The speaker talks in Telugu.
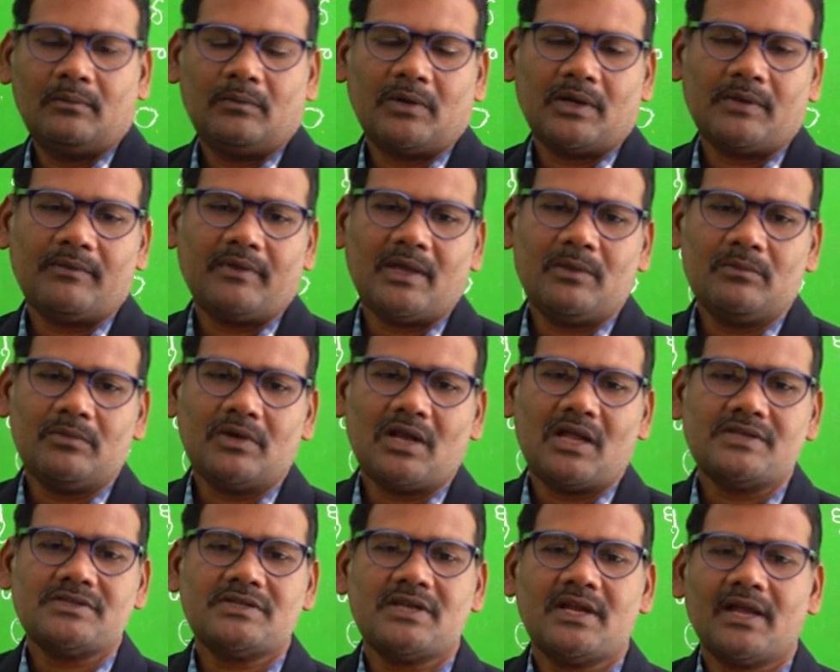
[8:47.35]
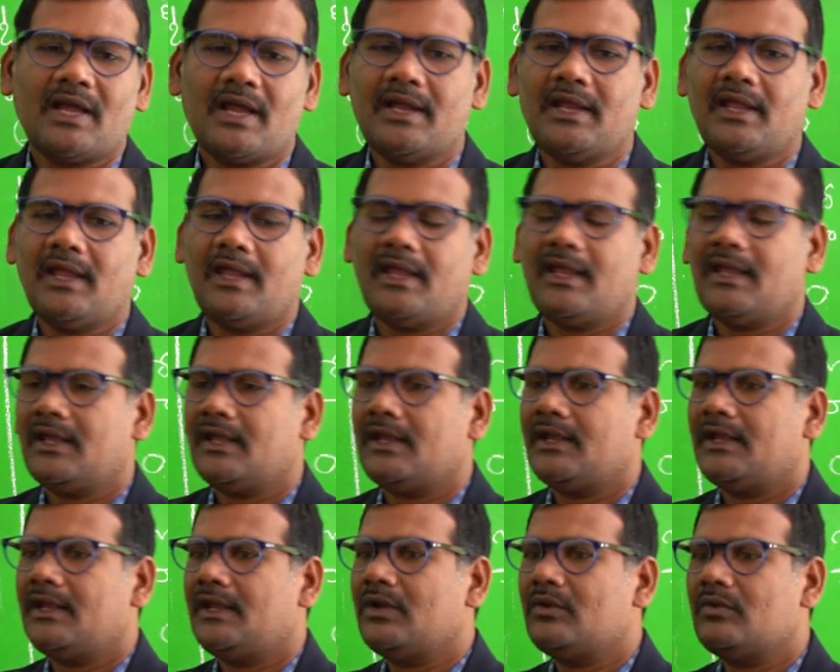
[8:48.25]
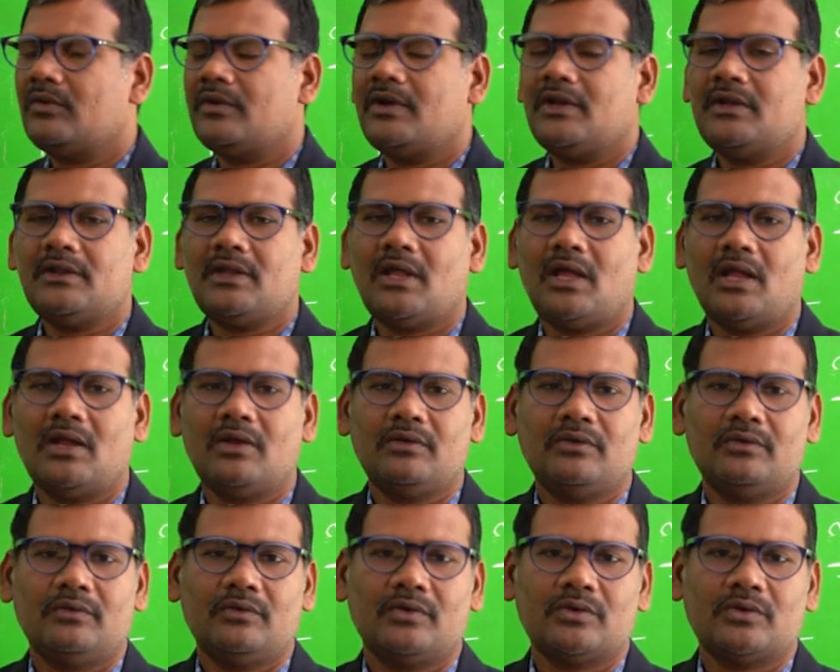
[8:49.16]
మనం ఏం రాసినా కానీ ఈ గుణింతాలు